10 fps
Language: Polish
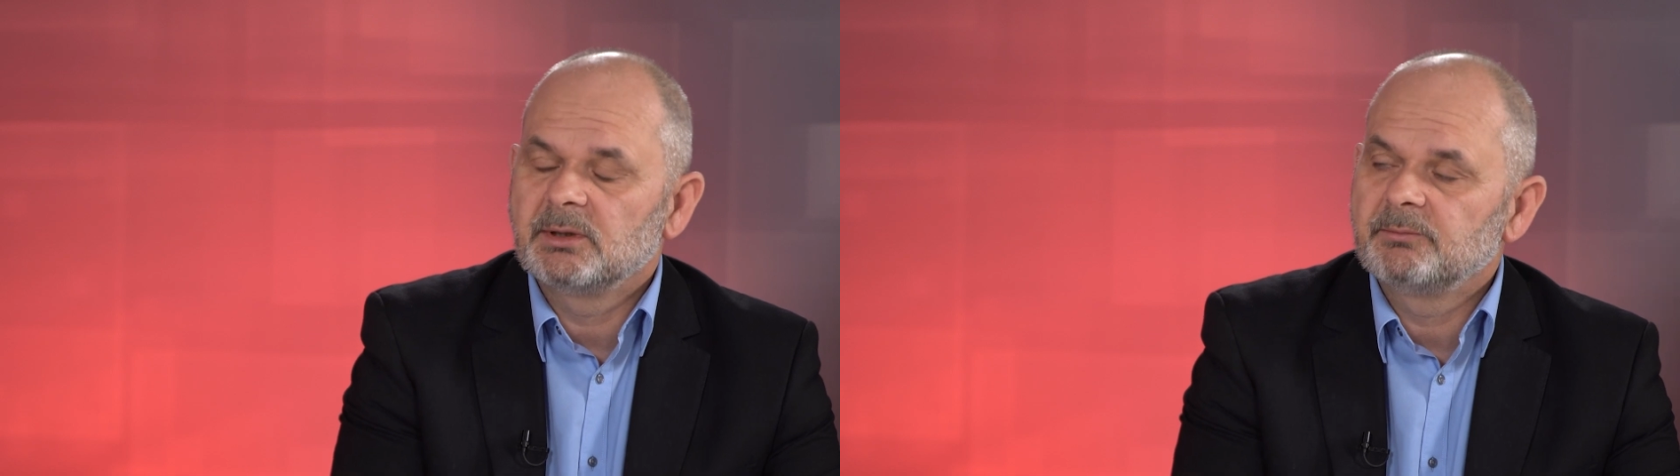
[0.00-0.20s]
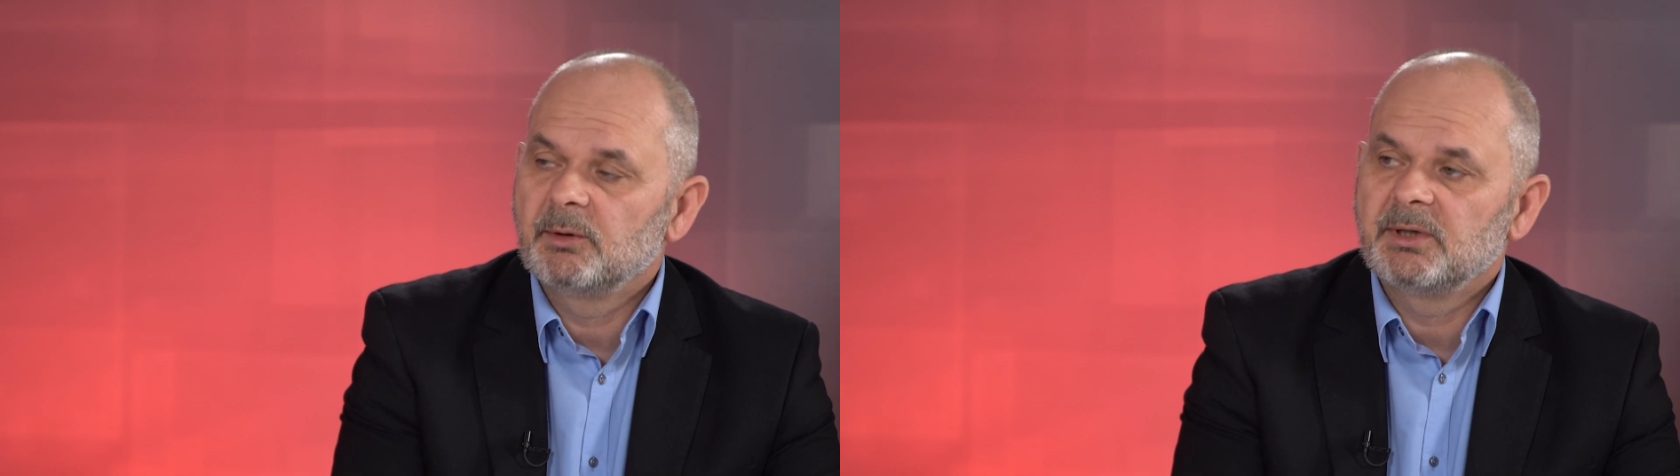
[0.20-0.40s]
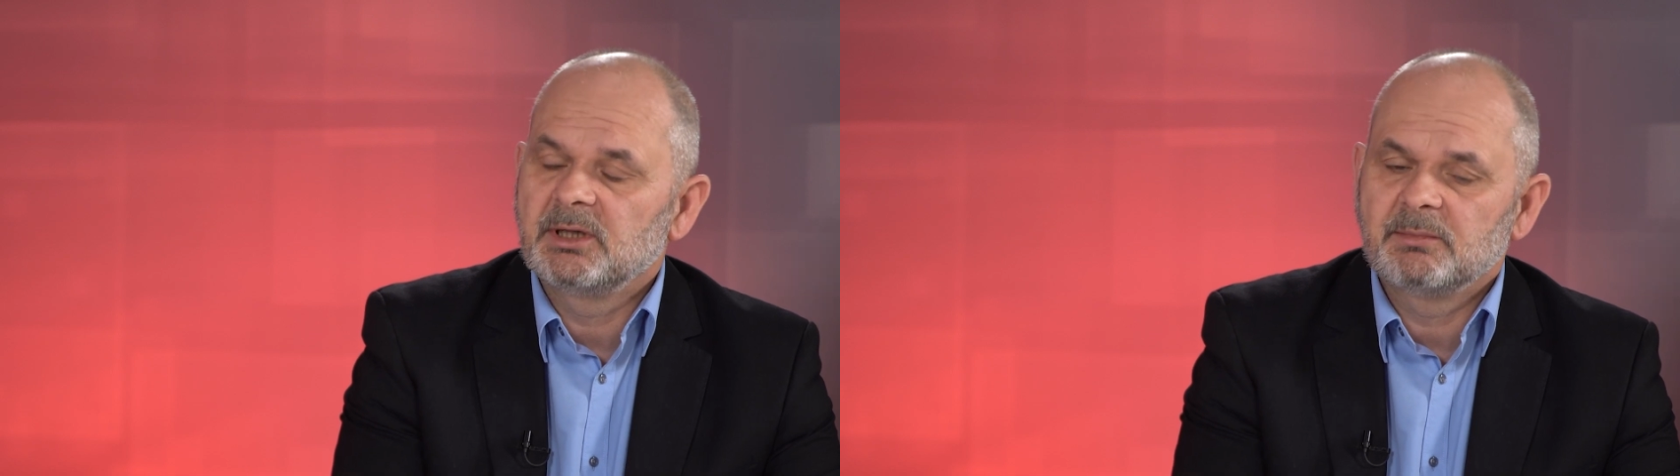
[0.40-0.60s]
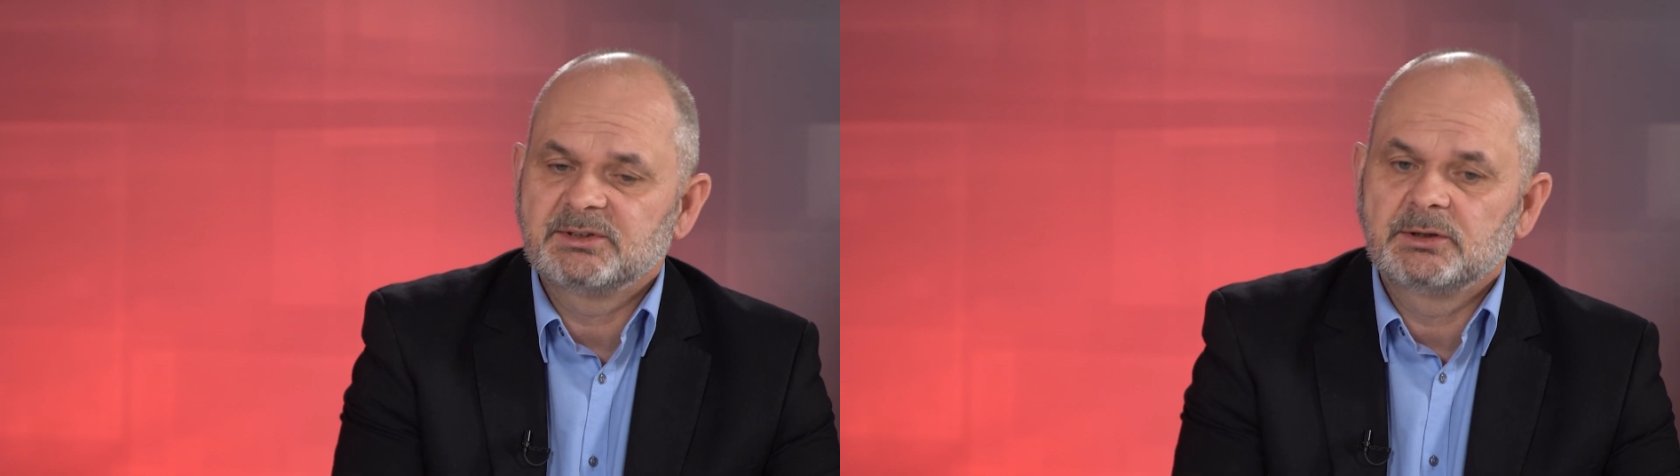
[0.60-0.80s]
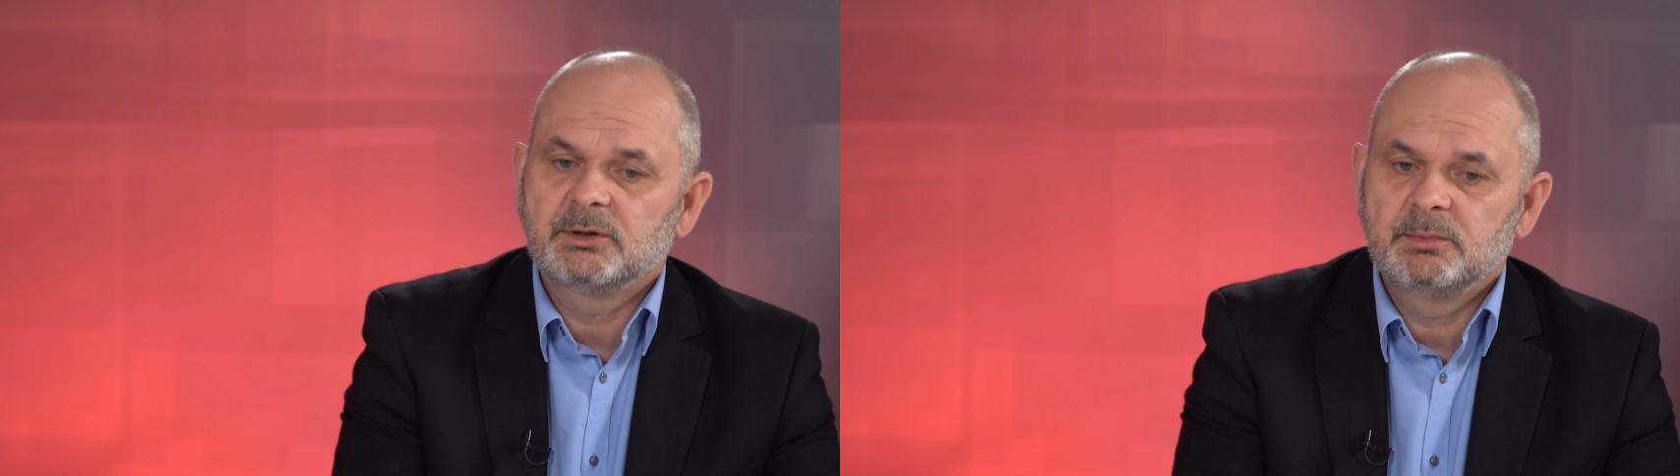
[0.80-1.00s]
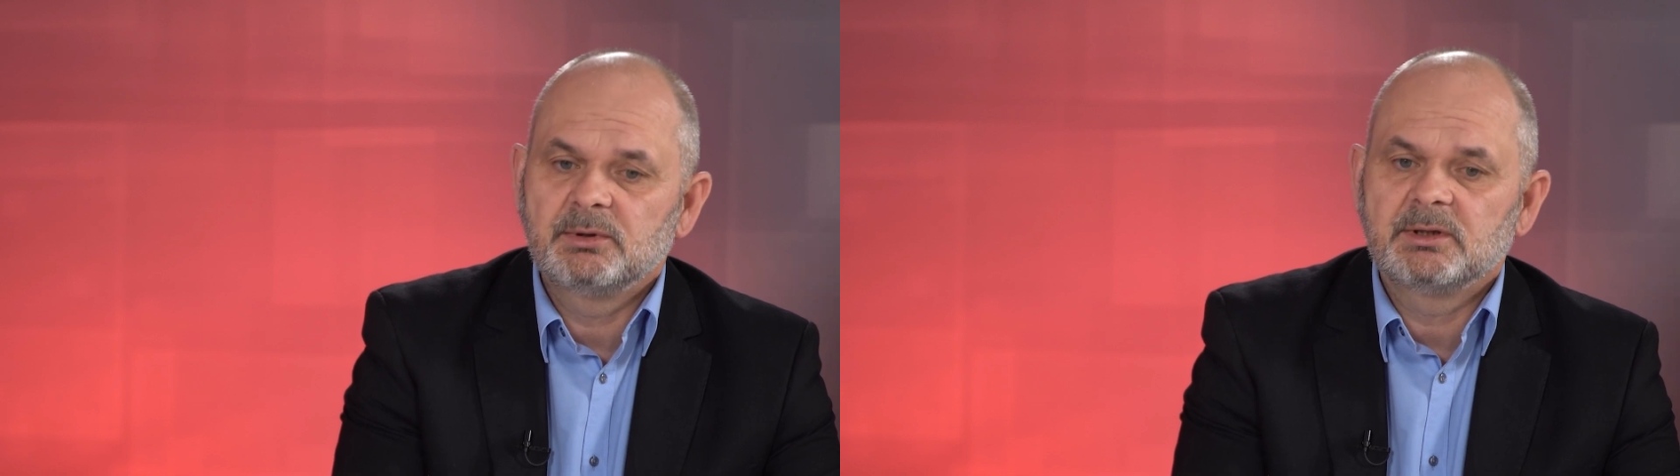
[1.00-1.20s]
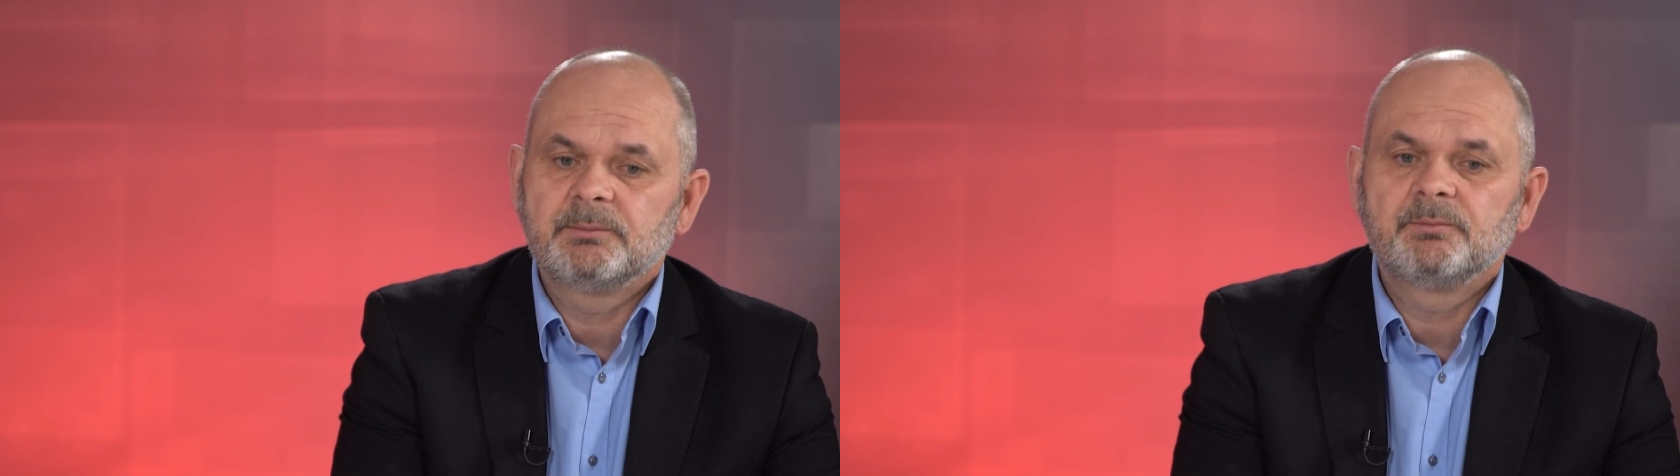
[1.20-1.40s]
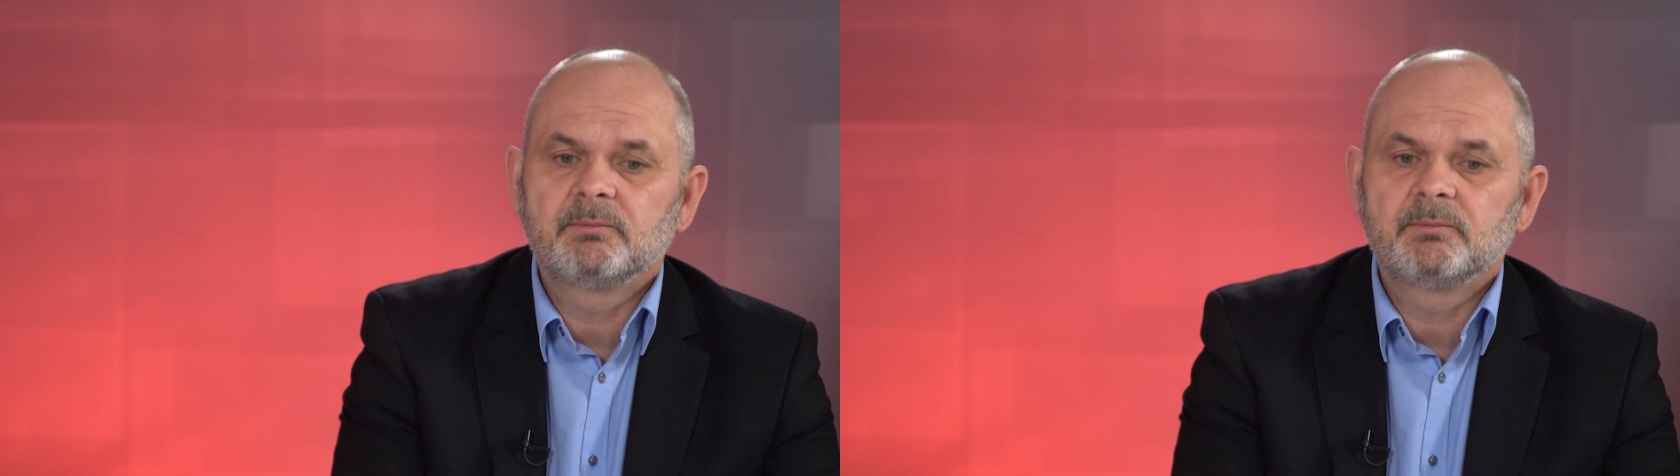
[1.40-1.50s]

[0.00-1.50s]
bo pani ambasador była